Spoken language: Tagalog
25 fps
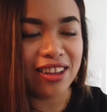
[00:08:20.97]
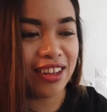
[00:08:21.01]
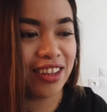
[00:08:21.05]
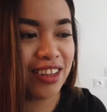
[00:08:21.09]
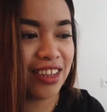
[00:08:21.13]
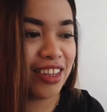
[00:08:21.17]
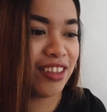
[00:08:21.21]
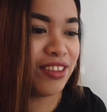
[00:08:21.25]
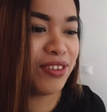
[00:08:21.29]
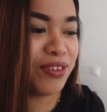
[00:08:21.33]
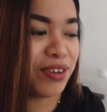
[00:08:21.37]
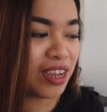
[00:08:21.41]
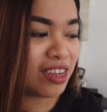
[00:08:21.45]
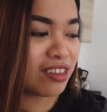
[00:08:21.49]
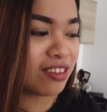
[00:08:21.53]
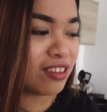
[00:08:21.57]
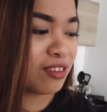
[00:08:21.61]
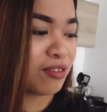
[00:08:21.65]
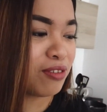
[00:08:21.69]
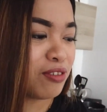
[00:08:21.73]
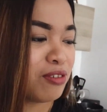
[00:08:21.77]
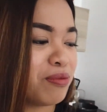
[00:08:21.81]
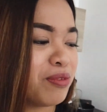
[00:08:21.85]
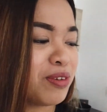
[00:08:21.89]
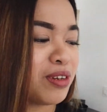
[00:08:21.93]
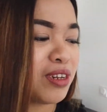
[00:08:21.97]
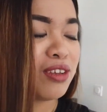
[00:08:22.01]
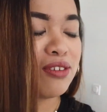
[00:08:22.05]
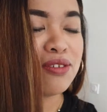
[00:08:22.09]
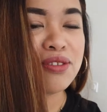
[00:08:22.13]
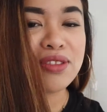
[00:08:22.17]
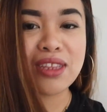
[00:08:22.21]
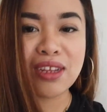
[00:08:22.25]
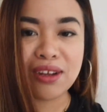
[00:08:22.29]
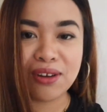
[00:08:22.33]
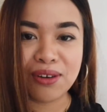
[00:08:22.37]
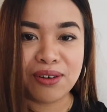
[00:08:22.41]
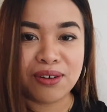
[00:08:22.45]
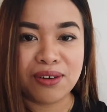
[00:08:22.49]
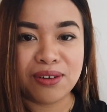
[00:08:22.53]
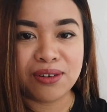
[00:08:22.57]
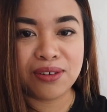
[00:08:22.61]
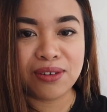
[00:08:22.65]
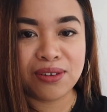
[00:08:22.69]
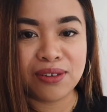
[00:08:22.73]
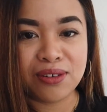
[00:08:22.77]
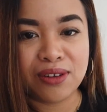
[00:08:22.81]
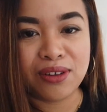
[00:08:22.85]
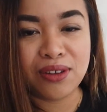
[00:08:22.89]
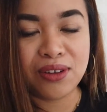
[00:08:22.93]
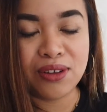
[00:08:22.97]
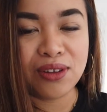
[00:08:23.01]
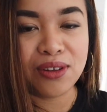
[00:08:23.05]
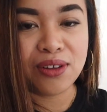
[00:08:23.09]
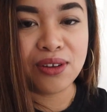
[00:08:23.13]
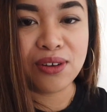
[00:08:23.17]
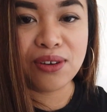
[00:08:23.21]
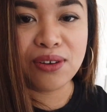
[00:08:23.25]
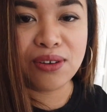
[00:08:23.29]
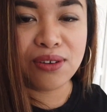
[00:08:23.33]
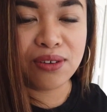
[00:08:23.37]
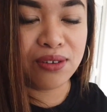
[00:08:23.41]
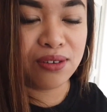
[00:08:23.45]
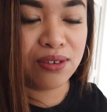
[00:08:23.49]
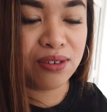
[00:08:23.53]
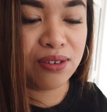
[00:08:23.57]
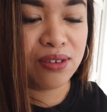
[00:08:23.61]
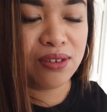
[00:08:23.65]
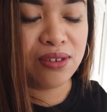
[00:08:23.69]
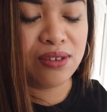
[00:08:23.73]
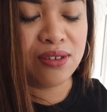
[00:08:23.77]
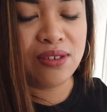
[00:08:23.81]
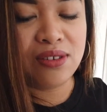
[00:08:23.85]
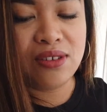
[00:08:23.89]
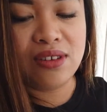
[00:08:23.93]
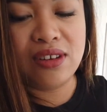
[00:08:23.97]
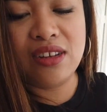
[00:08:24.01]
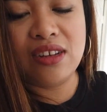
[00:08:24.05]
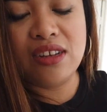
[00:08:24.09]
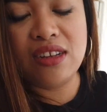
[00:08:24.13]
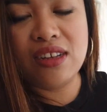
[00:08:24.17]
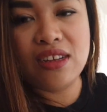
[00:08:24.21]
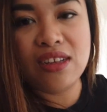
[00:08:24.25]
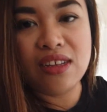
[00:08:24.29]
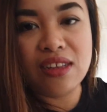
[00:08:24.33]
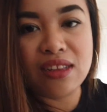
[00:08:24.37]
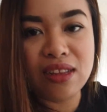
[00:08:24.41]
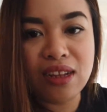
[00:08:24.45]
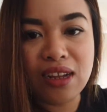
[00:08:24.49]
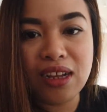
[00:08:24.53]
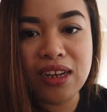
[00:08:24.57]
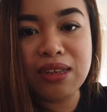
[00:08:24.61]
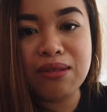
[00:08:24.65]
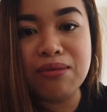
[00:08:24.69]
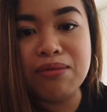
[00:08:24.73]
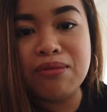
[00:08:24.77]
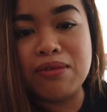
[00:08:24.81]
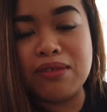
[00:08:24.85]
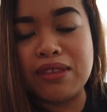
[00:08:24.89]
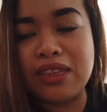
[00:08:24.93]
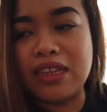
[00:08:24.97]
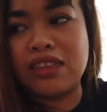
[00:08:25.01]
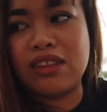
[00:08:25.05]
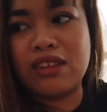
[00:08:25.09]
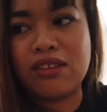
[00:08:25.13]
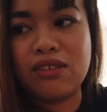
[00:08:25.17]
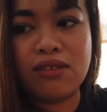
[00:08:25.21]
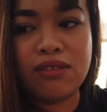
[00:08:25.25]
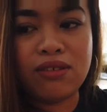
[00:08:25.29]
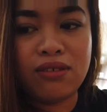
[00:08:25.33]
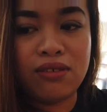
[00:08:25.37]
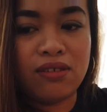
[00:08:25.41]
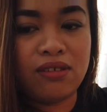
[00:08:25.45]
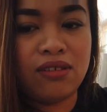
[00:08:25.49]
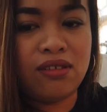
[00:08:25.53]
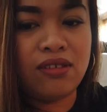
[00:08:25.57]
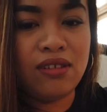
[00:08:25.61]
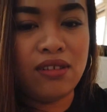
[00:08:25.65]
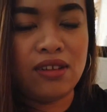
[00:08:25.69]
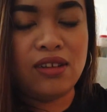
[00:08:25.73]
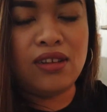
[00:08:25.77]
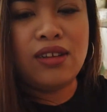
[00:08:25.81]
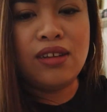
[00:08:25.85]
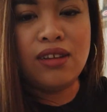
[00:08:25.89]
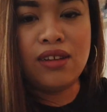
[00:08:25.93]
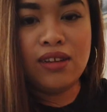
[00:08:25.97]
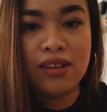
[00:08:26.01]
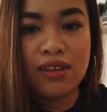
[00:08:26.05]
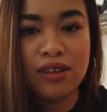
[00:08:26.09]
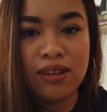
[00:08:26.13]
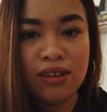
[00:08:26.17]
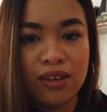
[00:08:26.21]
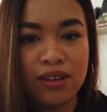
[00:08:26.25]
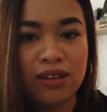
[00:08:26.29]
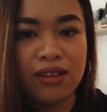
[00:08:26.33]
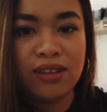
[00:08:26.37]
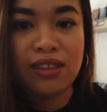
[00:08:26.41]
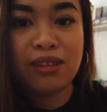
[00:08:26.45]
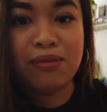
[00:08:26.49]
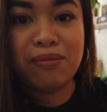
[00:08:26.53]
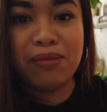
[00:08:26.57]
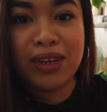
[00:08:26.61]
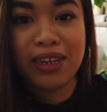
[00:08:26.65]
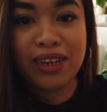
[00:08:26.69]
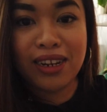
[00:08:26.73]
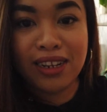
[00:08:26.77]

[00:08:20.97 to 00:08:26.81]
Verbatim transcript: Ayan, hugasan ko muna yung tahong. Oo. Nakalimutan ko. Di ba?